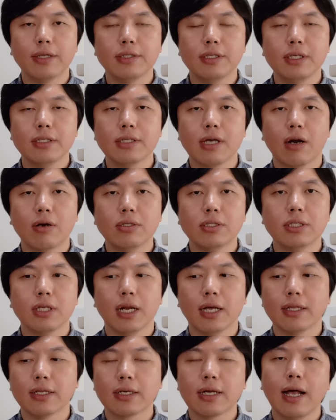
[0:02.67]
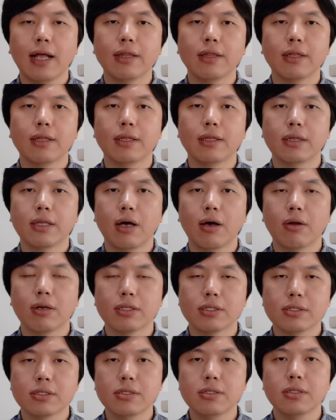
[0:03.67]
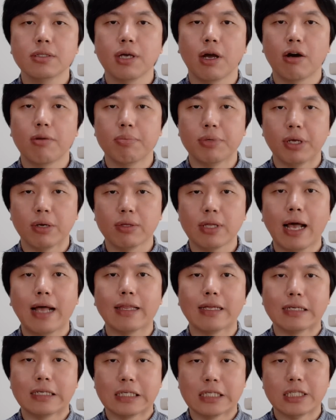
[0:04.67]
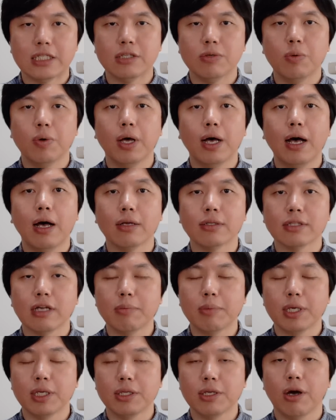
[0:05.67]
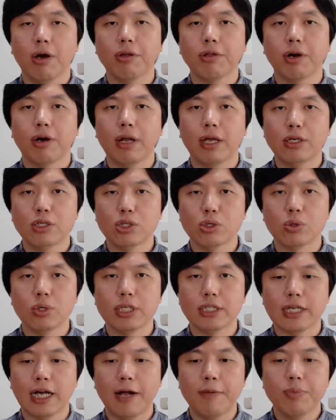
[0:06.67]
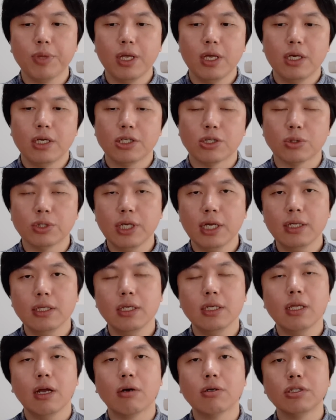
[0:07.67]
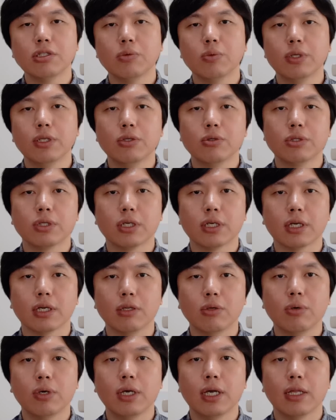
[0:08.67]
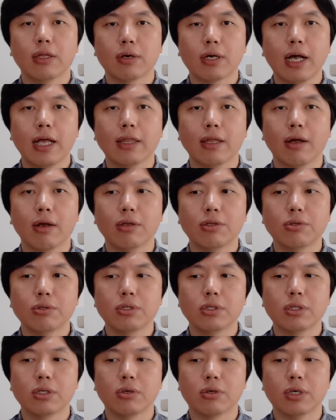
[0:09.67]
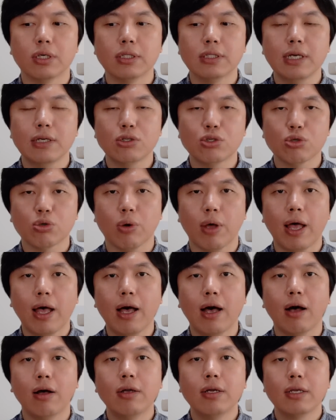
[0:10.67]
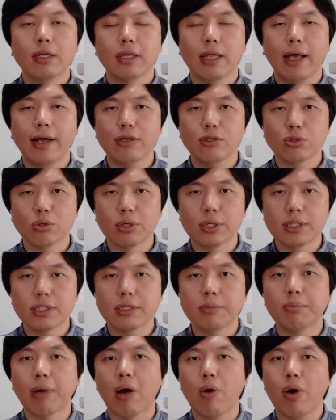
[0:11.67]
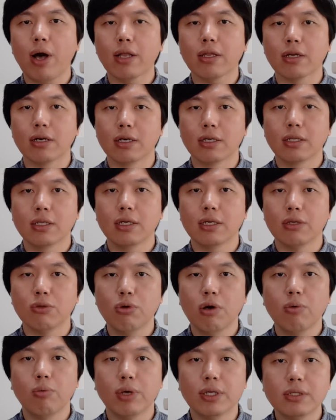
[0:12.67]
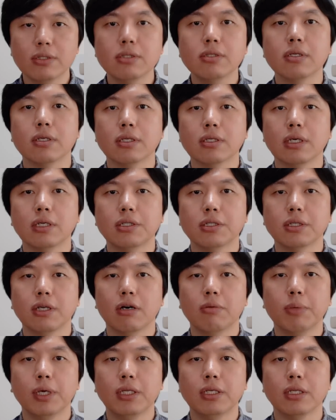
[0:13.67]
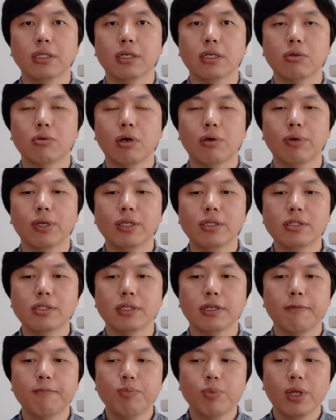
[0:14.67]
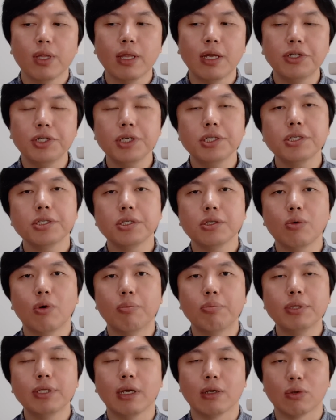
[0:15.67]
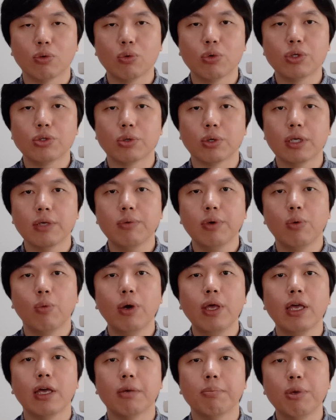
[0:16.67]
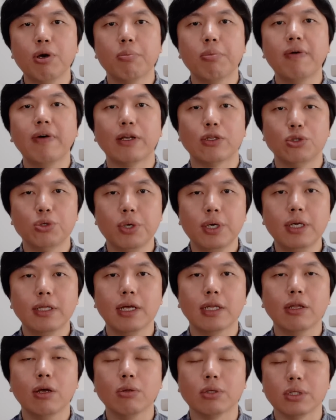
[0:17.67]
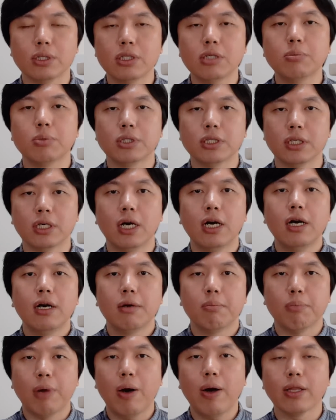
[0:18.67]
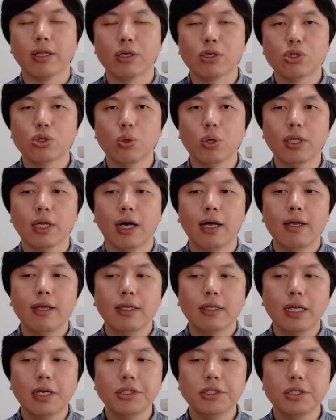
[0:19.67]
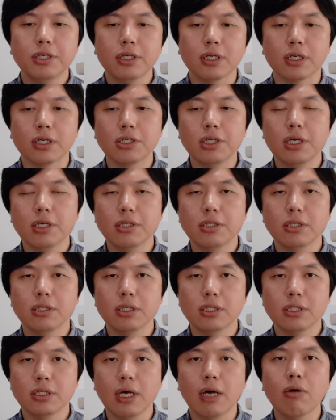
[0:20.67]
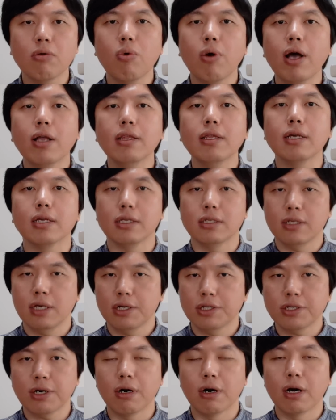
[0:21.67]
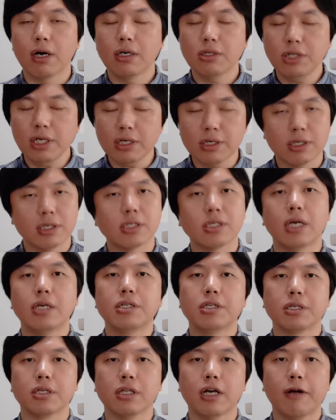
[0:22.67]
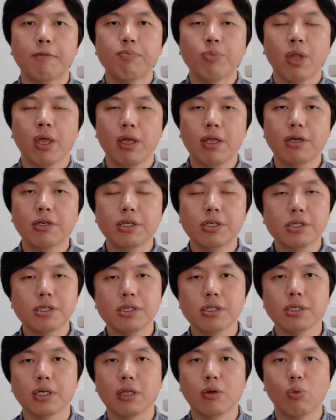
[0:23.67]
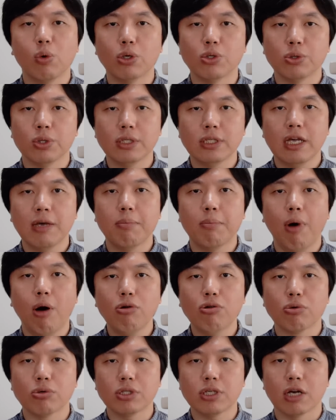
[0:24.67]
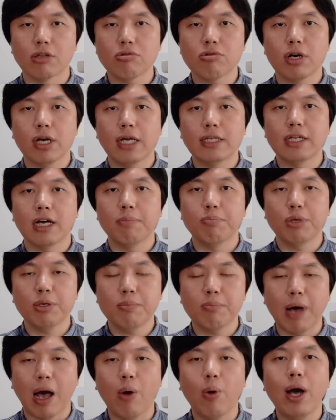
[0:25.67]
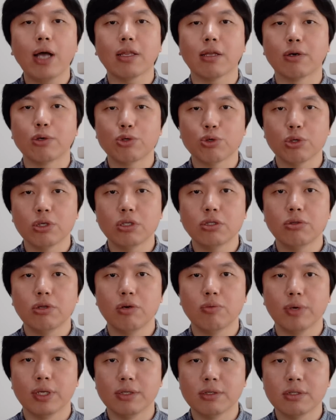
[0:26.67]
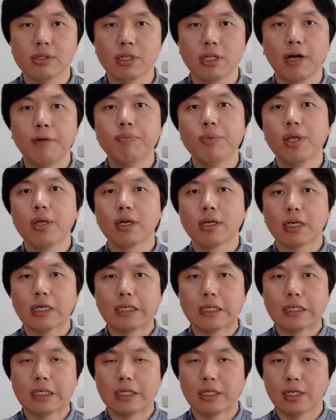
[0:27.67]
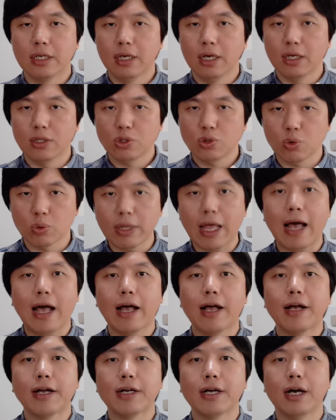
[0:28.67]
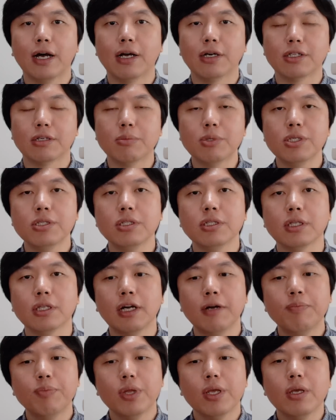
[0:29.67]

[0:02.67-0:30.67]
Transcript: 今天早上起来呢，看到了四条比较大的这个新闻哈，咱们一条一条来说一下。首先，第一条新闻呢，就是很多人也都看到了，就是有人在传哈，大家说是马化腾的一段文字，在社交媒体的一段文字。但这个事情我不想多说，因为我也没有办法确认它到底是不是马化腾说的。但是和这个事情相关的一件事儿，这个是真实的，而且这个事情呢，我觉得在某种程度上来讲，比马化腾说的这段文字呢更重大啊。什么事情呢？